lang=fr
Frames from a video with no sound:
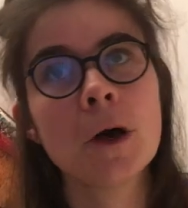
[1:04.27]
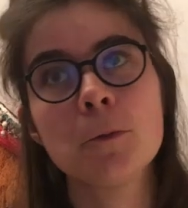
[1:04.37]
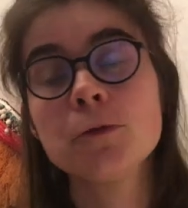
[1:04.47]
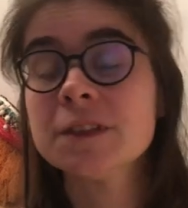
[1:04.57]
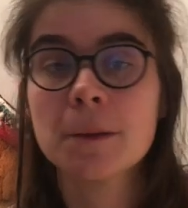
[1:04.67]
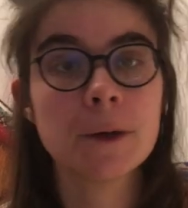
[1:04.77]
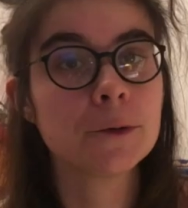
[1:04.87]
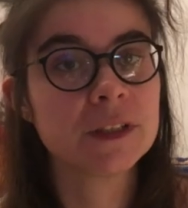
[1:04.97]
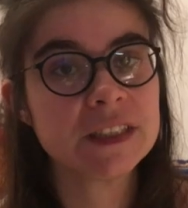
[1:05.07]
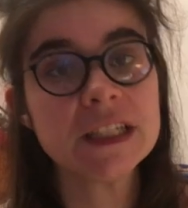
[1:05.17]
un peu sympa
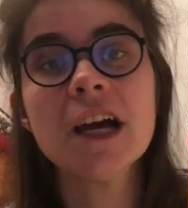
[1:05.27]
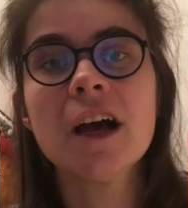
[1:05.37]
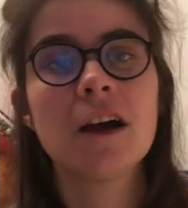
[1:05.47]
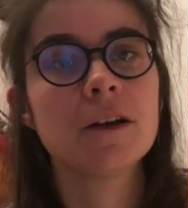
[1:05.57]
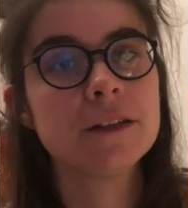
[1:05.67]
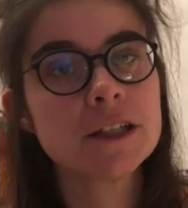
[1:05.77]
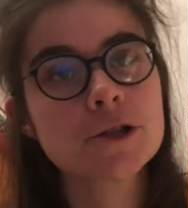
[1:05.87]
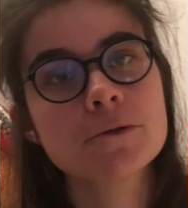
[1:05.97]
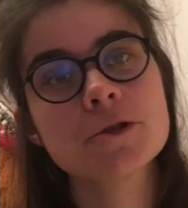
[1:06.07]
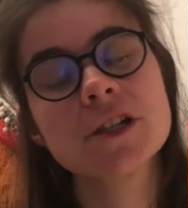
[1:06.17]
aussi euh,
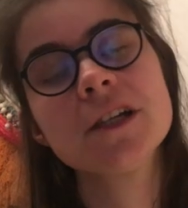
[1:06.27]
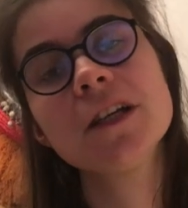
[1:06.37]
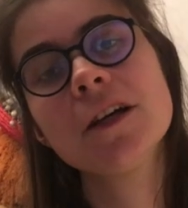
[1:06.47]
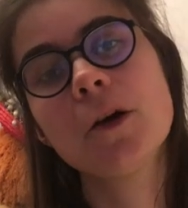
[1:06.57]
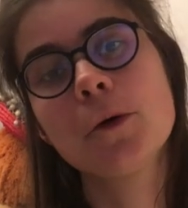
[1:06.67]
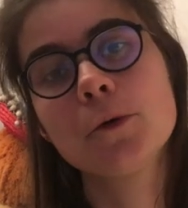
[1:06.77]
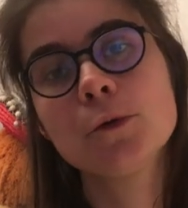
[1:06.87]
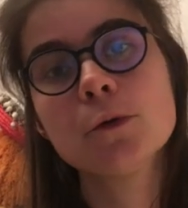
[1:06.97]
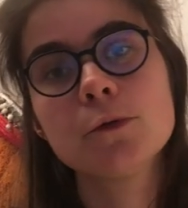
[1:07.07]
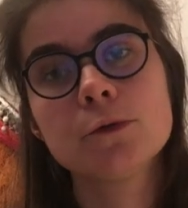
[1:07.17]
d'échanger euh,
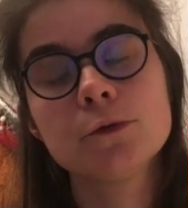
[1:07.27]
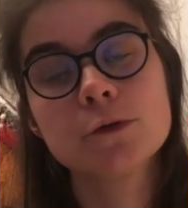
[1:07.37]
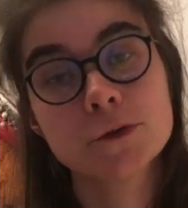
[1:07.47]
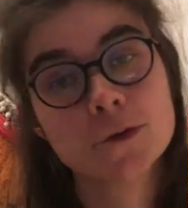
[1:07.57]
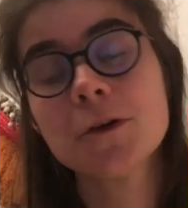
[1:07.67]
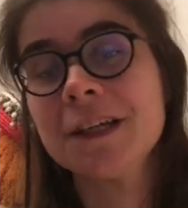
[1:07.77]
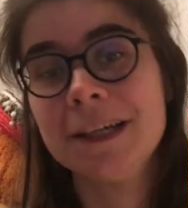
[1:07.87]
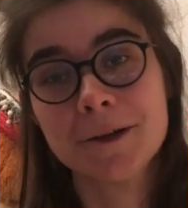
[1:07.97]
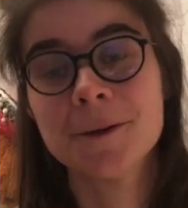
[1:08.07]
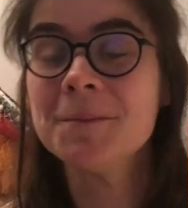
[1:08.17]
autour de ce genre
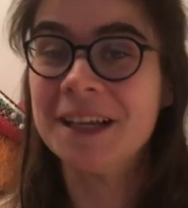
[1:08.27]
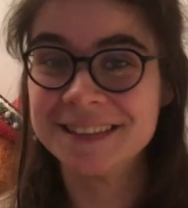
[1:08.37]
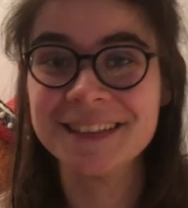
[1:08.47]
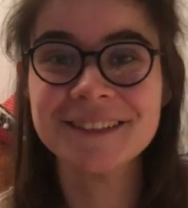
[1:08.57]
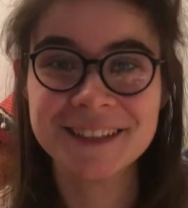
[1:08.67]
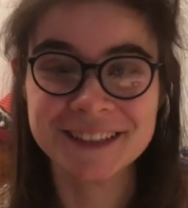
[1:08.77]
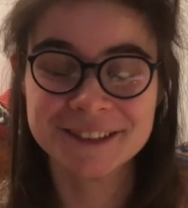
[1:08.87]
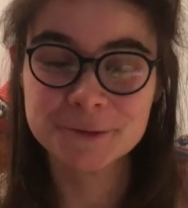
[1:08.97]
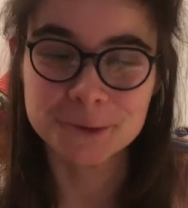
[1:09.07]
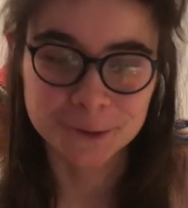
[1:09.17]
qui est quand même assez
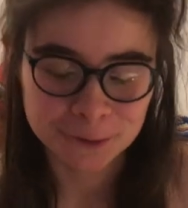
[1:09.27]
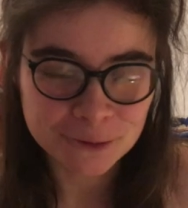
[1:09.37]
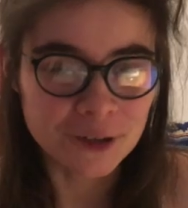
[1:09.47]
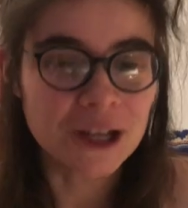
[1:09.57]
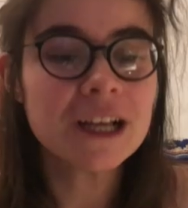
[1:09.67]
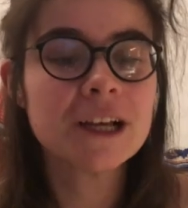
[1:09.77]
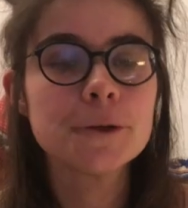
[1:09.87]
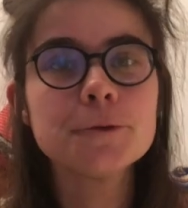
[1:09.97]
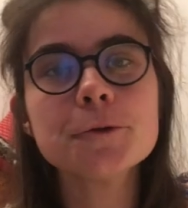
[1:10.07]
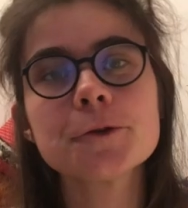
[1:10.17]
intéressant je trouve.
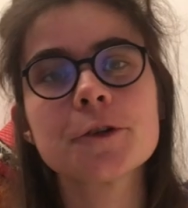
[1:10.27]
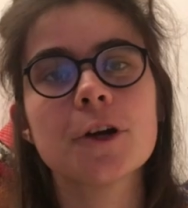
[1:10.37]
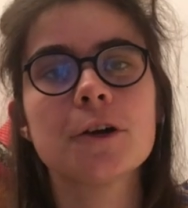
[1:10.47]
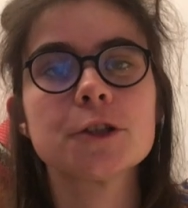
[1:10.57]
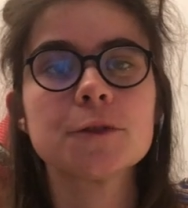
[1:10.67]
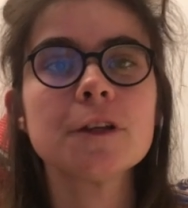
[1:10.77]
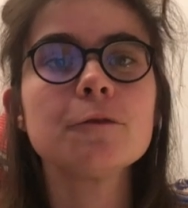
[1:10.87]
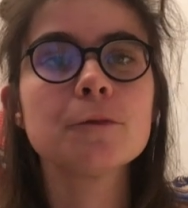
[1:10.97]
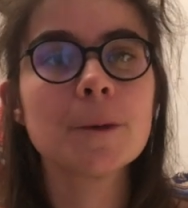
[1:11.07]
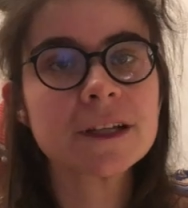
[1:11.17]
Donc euh, je vais
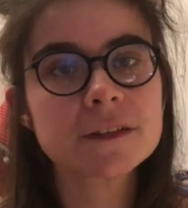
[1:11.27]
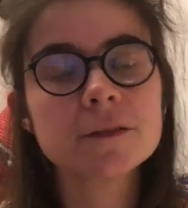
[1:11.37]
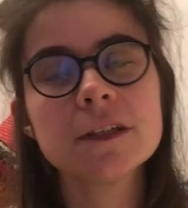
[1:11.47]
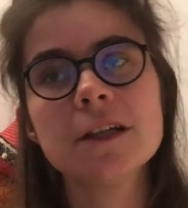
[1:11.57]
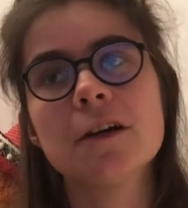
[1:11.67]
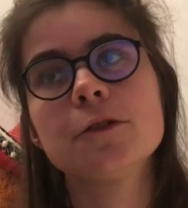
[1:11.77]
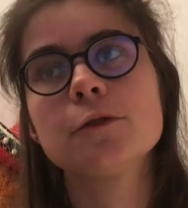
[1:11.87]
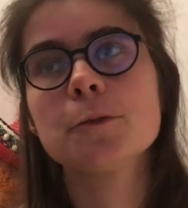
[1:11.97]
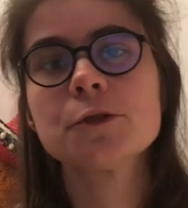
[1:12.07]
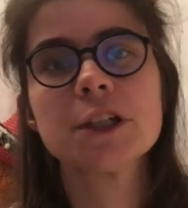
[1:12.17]
vous présenter
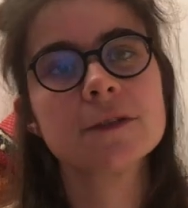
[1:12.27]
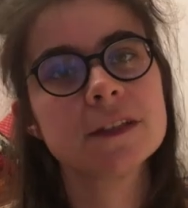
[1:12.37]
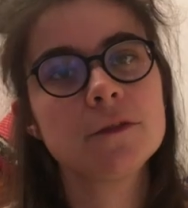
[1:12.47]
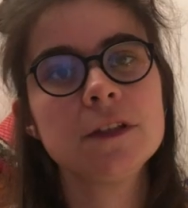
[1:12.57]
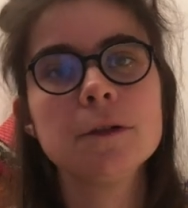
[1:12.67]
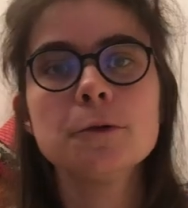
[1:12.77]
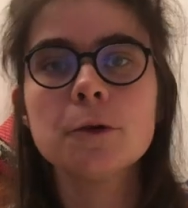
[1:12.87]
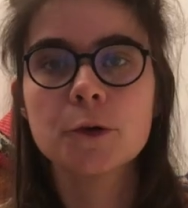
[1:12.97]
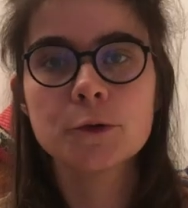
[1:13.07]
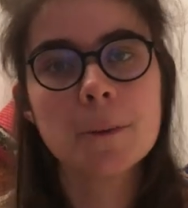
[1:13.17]
ce projet dans cette
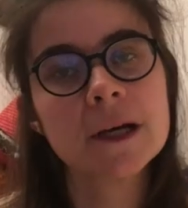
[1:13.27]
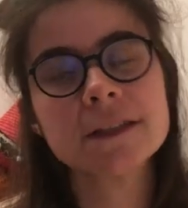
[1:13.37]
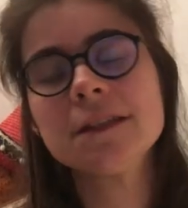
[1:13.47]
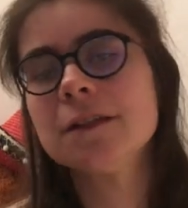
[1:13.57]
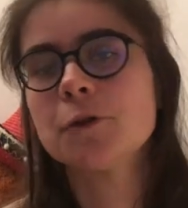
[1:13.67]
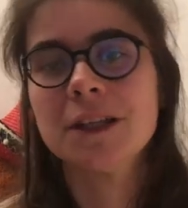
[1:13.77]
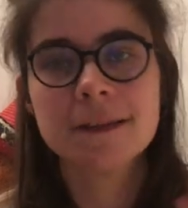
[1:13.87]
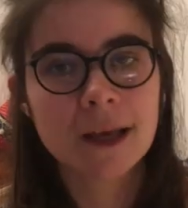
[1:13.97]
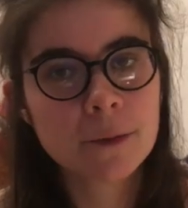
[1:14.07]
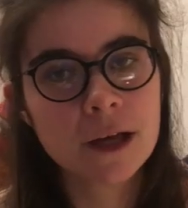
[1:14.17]
vidéo en trois parties qui vont être
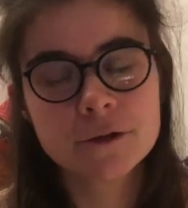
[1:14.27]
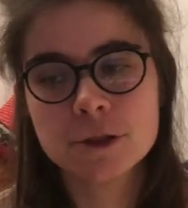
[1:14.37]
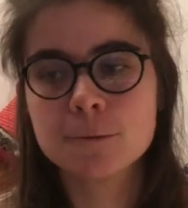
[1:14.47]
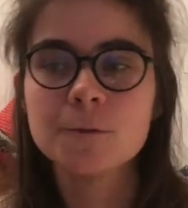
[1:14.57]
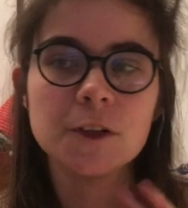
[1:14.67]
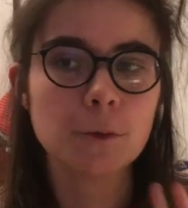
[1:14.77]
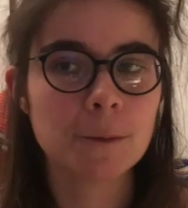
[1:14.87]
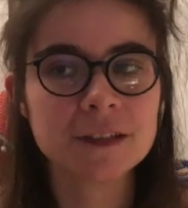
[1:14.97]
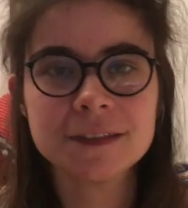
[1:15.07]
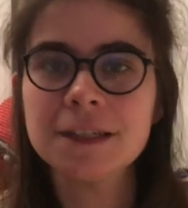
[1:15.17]
très brèves, j'ai juste fait
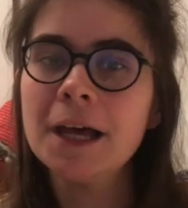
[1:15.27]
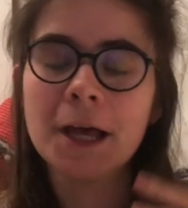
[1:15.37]
trois parties